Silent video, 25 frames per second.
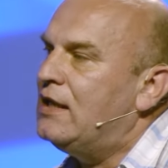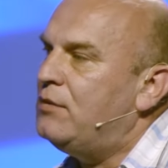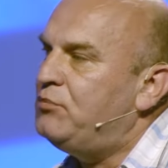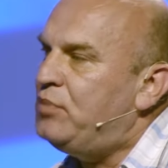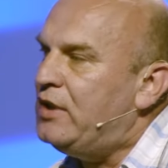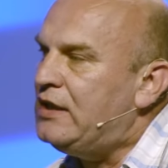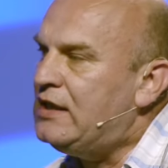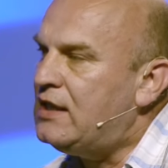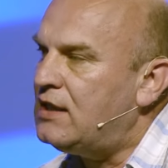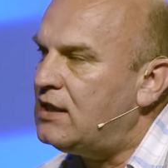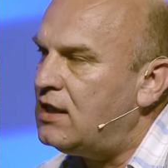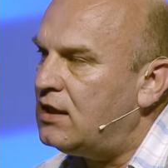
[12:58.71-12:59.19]

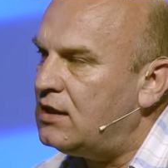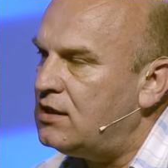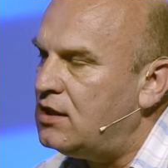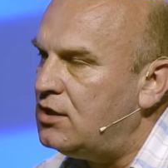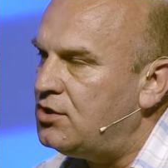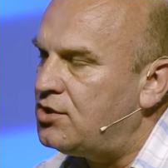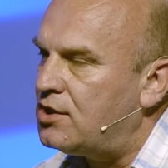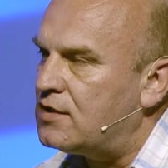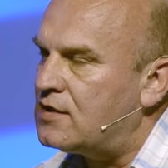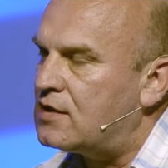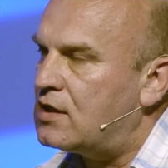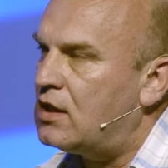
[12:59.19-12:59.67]

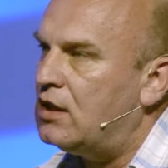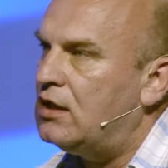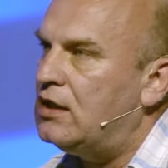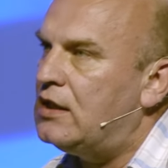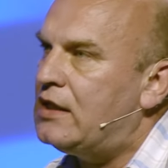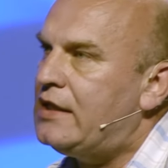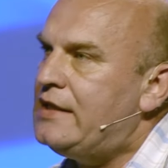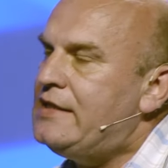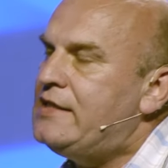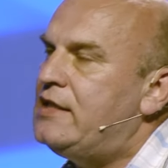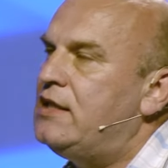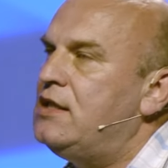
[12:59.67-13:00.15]
педагогическое,
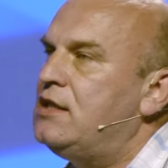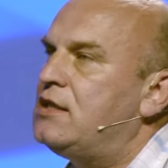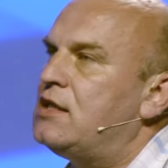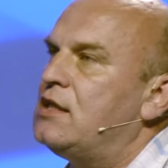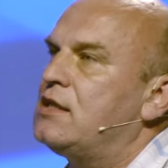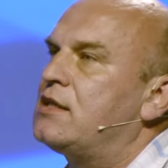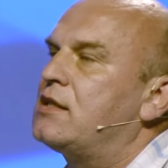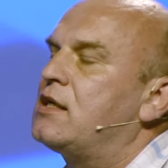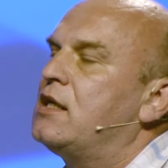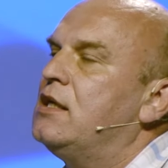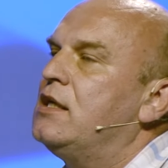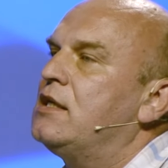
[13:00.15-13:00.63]

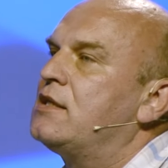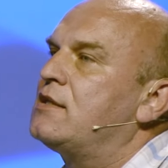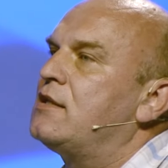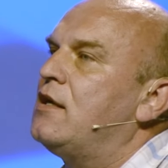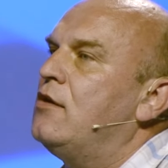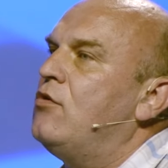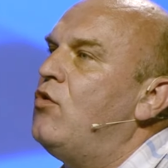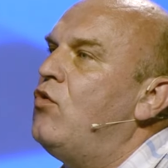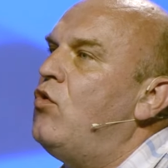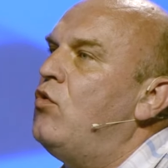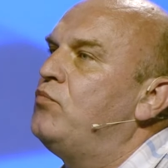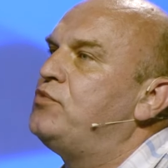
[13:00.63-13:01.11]
родительское
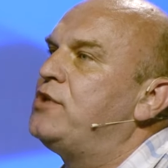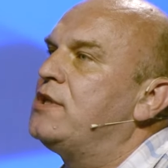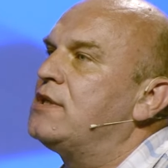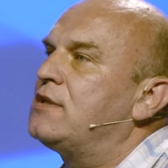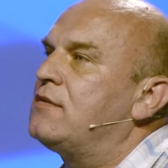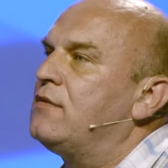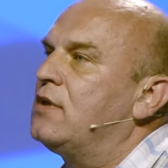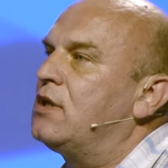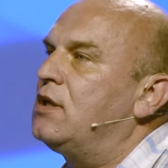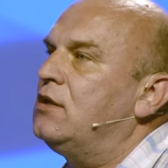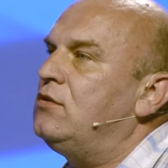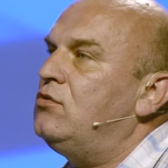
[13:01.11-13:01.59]

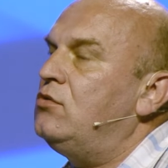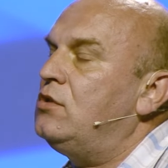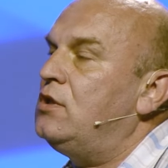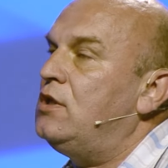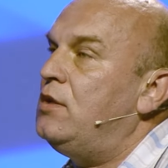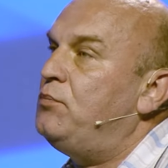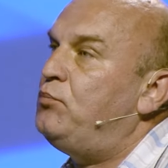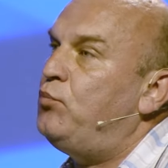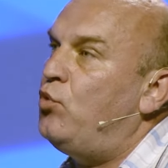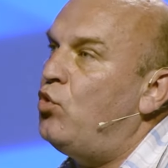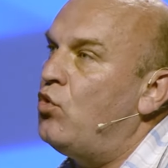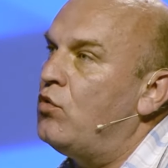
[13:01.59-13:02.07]
сообщество,
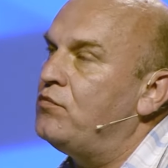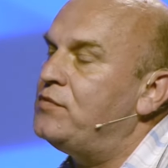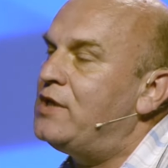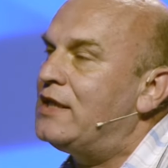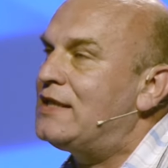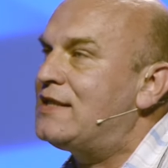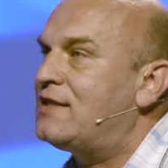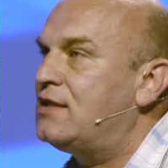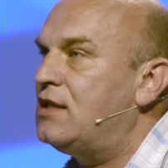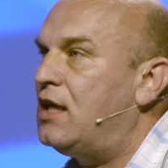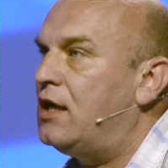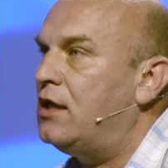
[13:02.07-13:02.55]
которые
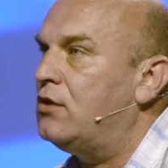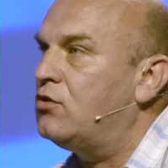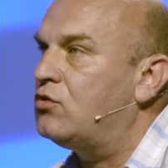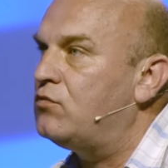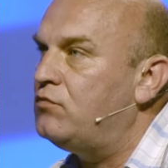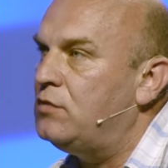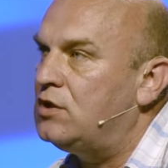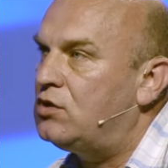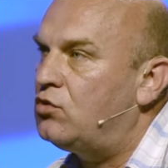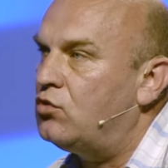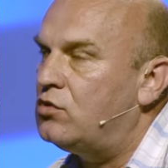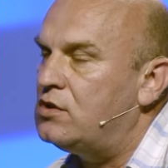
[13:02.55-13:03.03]
помнят, знают
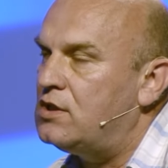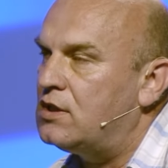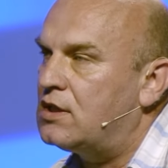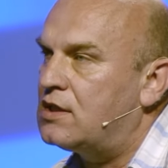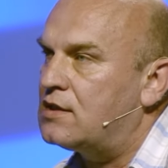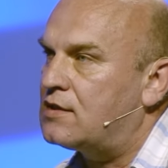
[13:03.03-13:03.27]
методики